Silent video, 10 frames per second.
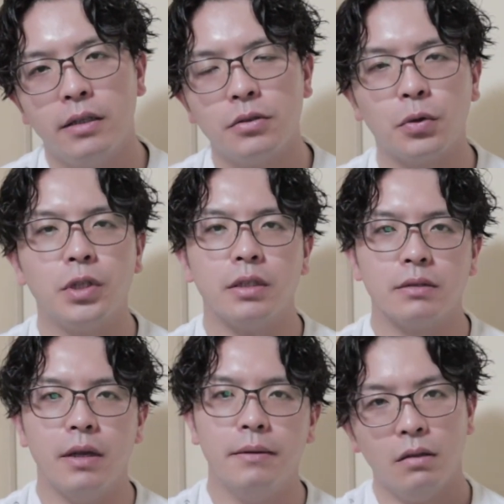そういうことなんで
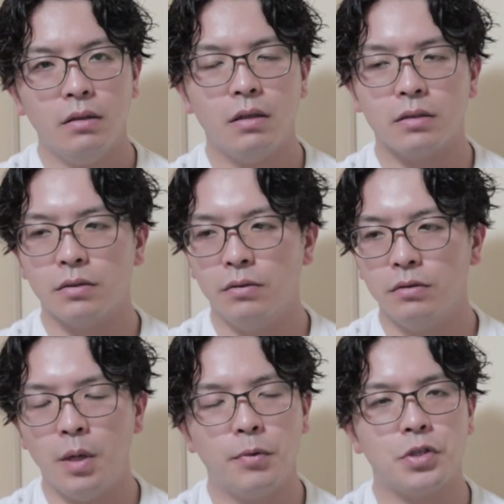すね。ね、なんかそ
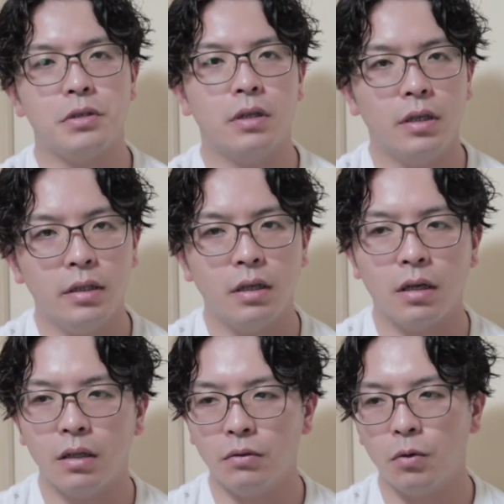の梅干しってね、なん
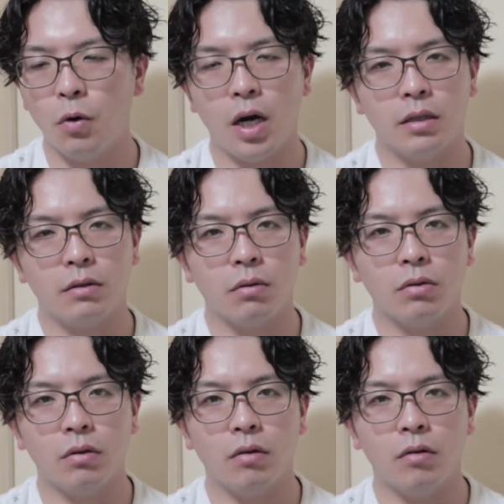かあのご飯と
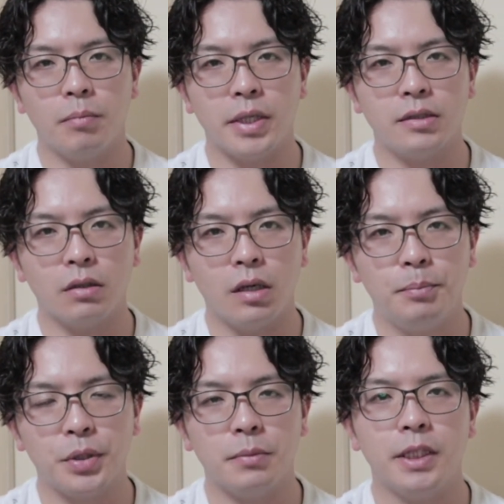この
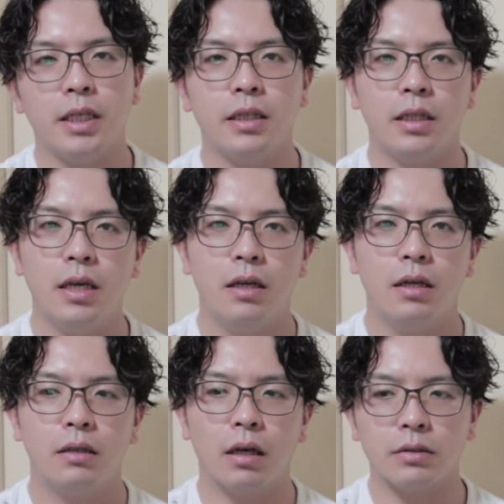ベストカップルみたいなね、
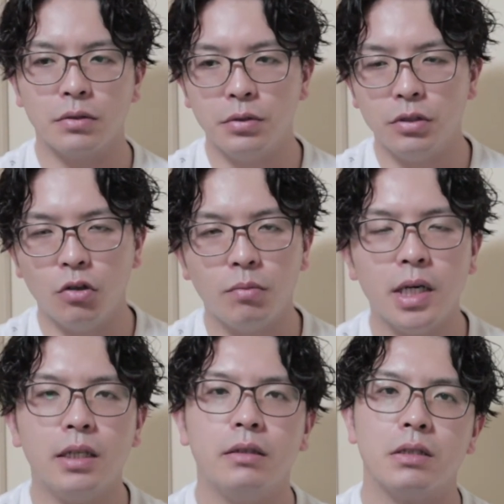なんかそういうふうに思
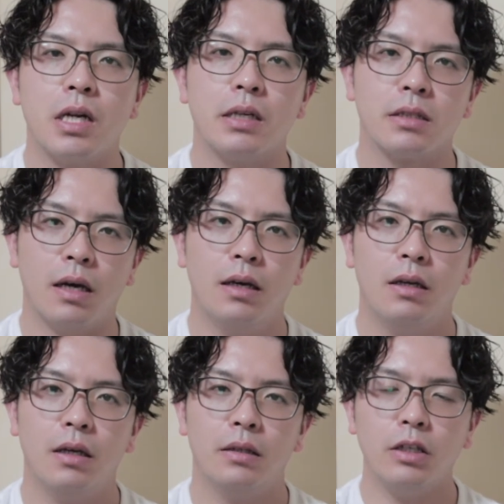われてるじゃないですか。
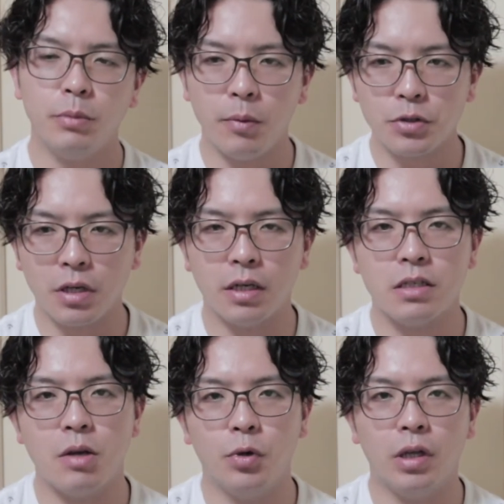で梅干しから
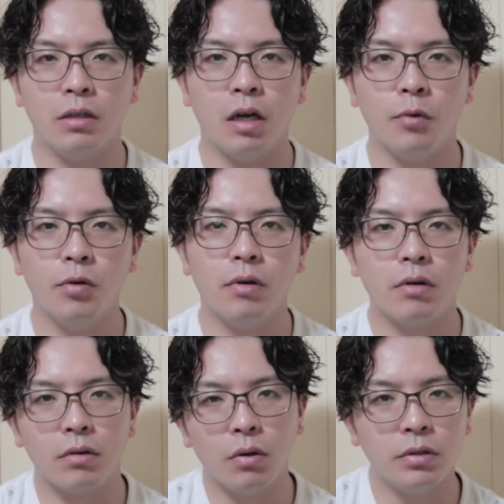してもなんか
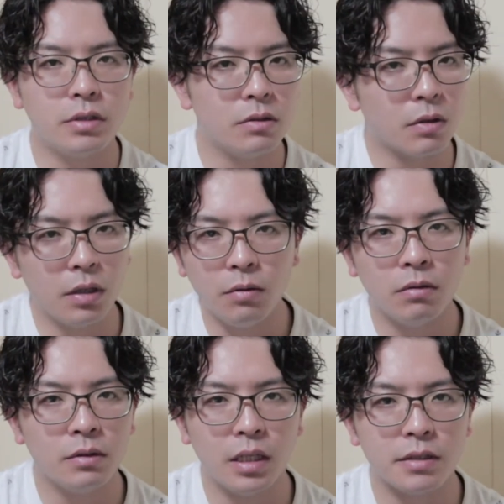もうこいつ俺の
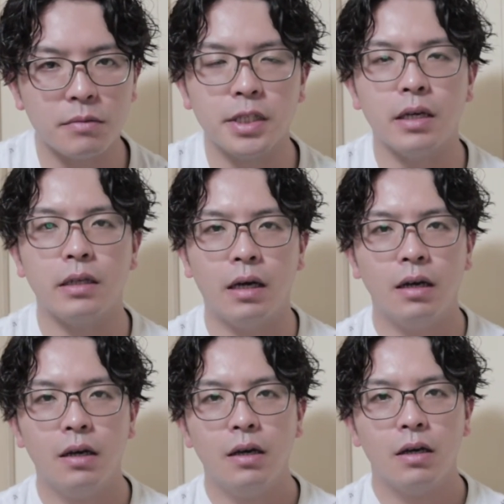女ですみたいな
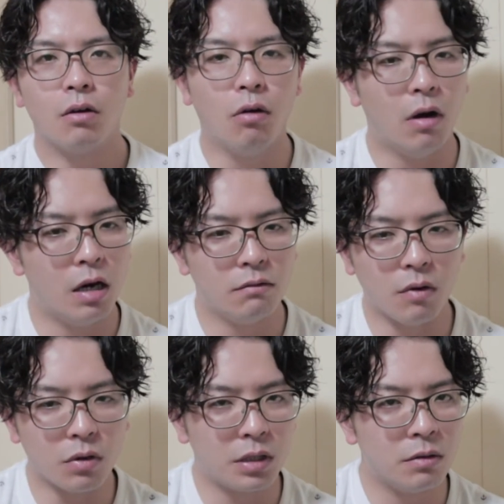ご飯
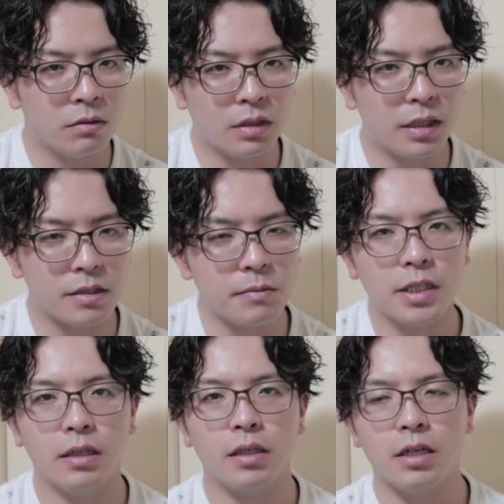は俺の女ですみ
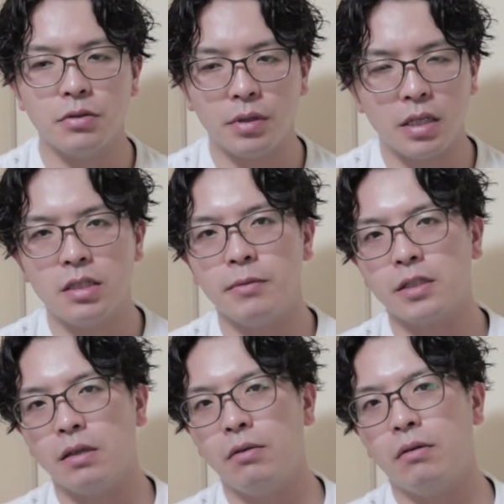たいな感じを出してま
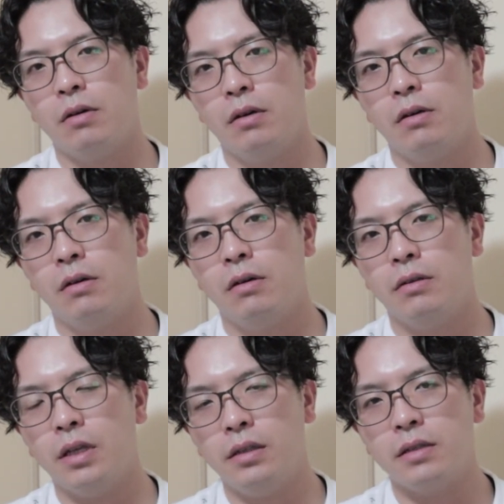すけど
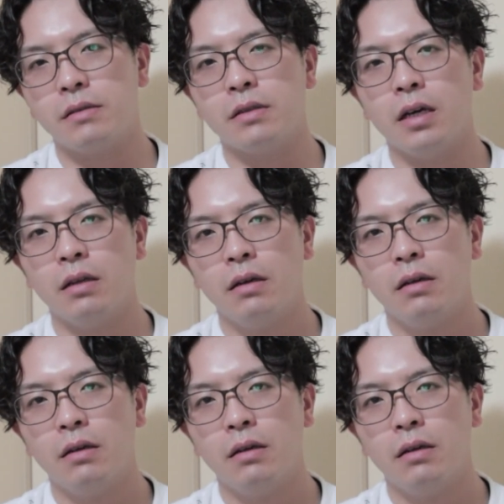年に数回ね